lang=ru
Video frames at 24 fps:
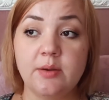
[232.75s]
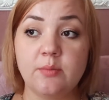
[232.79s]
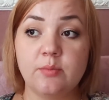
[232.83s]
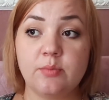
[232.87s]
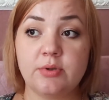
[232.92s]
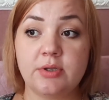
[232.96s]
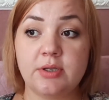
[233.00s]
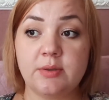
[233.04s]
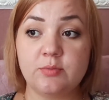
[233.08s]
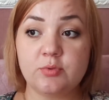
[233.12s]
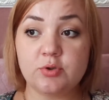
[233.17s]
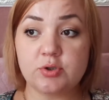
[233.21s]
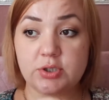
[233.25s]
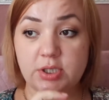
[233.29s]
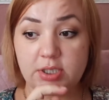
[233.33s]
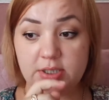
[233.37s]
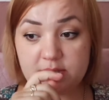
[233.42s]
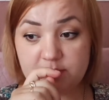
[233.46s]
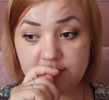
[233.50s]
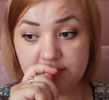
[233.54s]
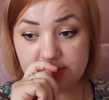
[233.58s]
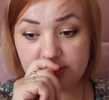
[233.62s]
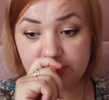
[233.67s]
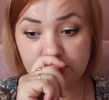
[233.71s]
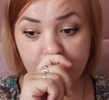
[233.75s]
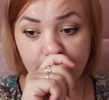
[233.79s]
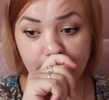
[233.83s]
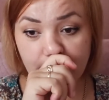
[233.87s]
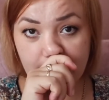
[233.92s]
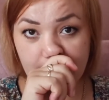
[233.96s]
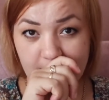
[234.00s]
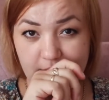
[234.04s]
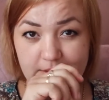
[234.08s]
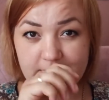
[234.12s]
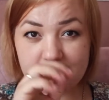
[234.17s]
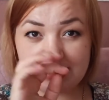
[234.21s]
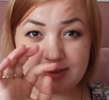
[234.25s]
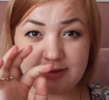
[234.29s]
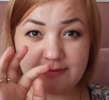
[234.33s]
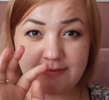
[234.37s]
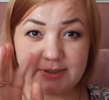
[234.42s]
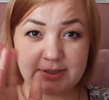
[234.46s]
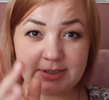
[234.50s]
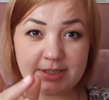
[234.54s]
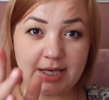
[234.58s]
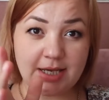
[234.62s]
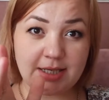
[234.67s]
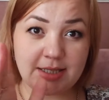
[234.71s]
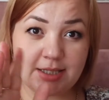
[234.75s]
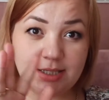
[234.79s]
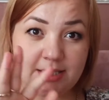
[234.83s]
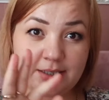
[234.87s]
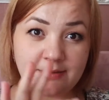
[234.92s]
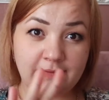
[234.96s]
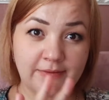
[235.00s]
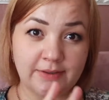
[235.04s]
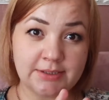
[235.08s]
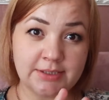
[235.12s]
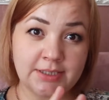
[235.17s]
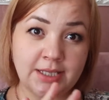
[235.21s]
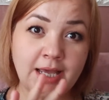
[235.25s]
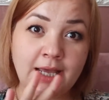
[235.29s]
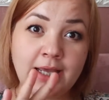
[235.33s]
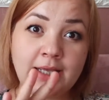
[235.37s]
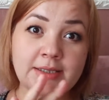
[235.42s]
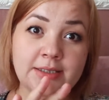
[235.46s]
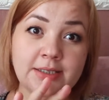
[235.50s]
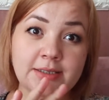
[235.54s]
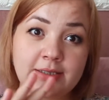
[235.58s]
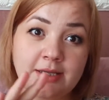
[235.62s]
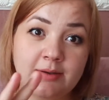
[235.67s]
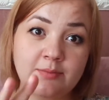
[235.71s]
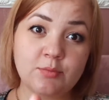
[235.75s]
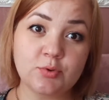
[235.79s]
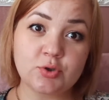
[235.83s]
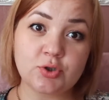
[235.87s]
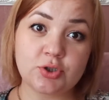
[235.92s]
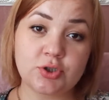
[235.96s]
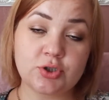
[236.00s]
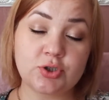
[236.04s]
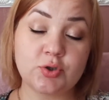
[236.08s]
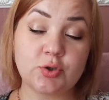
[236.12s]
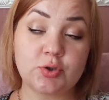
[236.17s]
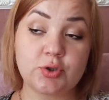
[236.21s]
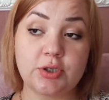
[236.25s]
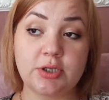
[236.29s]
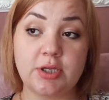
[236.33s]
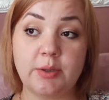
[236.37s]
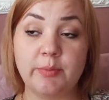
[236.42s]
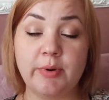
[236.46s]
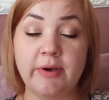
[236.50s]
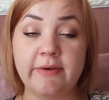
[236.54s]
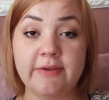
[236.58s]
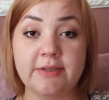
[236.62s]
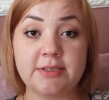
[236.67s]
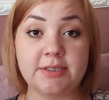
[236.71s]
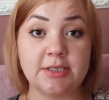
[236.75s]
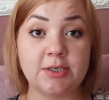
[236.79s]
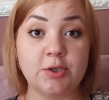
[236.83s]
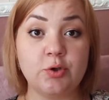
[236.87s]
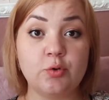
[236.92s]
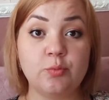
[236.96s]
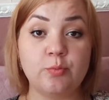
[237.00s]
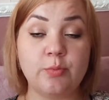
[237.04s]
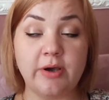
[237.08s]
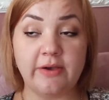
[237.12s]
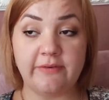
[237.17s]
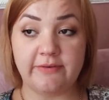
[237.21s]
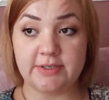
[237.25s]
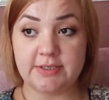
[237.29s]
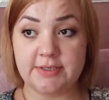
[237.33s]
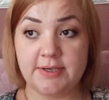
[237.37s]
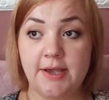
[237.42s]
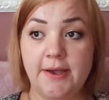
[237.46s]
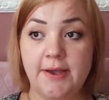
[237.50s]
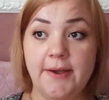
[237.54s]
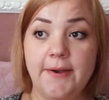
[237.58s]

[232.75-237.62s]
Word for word: потому что я смотрю, баланс хватает, не хватает, и там можно что-то добавить или убавить.